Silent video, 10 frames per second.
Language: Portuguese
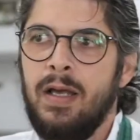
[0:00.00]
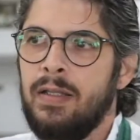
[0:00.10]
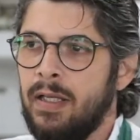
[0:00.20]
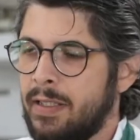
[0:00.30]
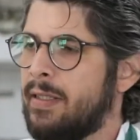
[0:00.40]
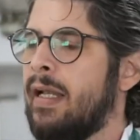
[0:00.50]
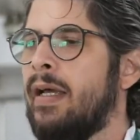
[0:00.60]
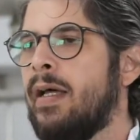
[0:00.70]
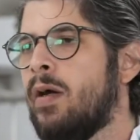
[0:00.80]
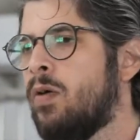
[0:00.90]
tanto
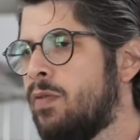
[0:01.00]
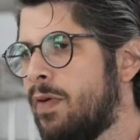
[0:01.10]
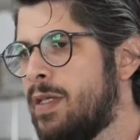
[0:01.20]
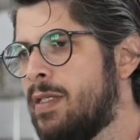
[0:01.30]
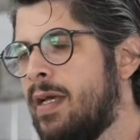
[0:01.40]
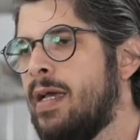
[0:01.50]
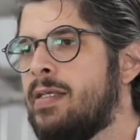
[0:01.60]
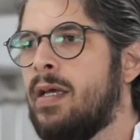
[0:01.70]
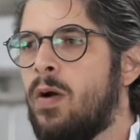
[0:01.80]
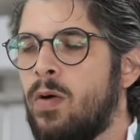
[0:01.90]
italiana quanto
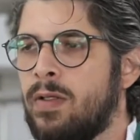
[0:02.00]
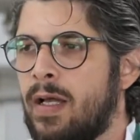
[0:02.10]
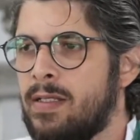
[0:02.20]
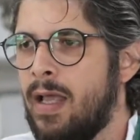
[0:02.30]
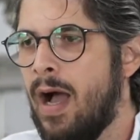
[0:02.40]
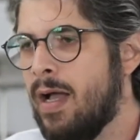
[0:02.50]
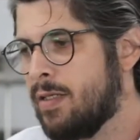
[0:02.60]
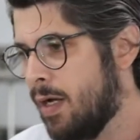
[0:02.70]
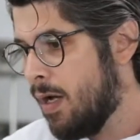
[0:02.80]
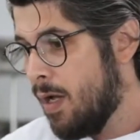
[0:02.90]
francesa, quanto asiática,